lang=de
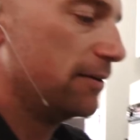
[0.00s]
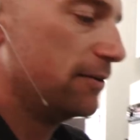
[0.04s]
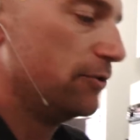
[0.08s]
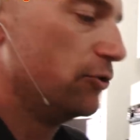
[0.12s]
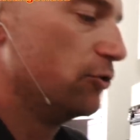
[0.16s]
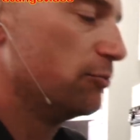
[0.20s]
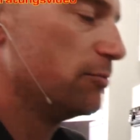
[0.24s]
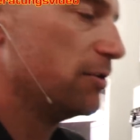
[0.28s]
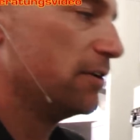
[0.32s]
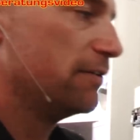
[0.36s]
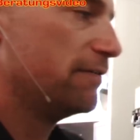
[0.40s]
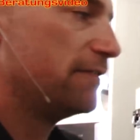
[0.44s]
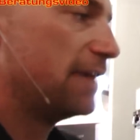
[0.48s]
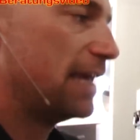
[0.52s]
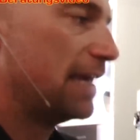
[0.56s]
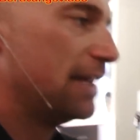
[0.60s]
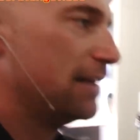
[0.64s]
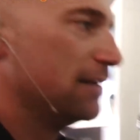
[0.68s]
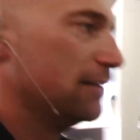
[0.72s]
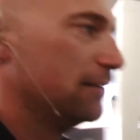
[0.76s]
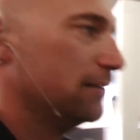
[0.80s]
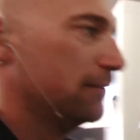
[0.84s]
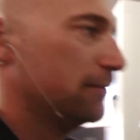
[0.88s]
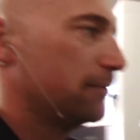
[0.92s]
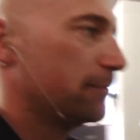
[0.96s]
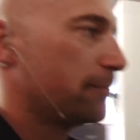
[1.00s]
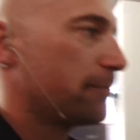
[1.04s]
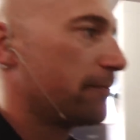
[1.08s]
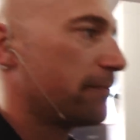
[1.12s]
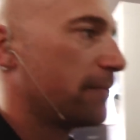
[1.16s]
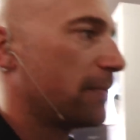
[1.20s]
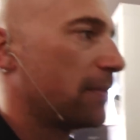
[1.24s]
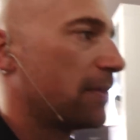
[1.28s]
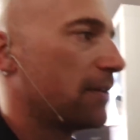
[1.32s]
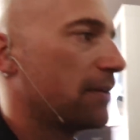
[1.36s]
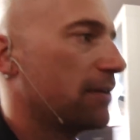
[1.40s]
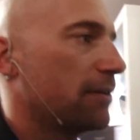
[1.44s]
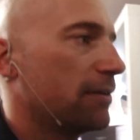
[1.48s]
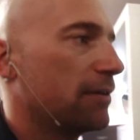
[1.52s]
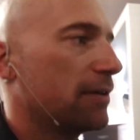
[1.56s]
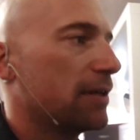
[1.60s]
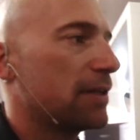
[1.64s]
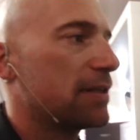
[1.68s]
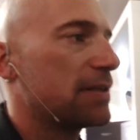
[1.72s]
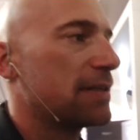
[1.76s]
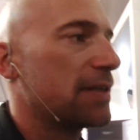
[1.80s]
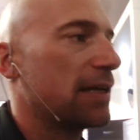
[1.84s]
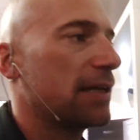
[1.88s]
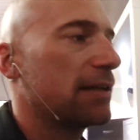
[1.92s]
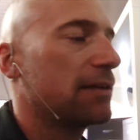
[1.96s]
Nummer wählen,
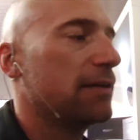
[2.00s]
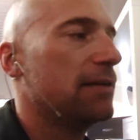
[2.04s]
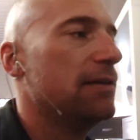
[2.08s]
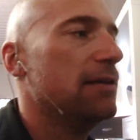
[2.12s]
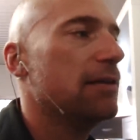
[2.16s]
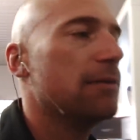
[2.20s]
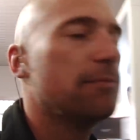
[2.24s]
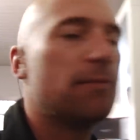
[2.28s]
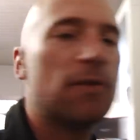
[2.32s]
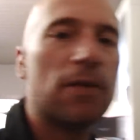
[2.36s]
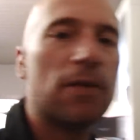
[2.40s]
Jetzt zeigt er hier im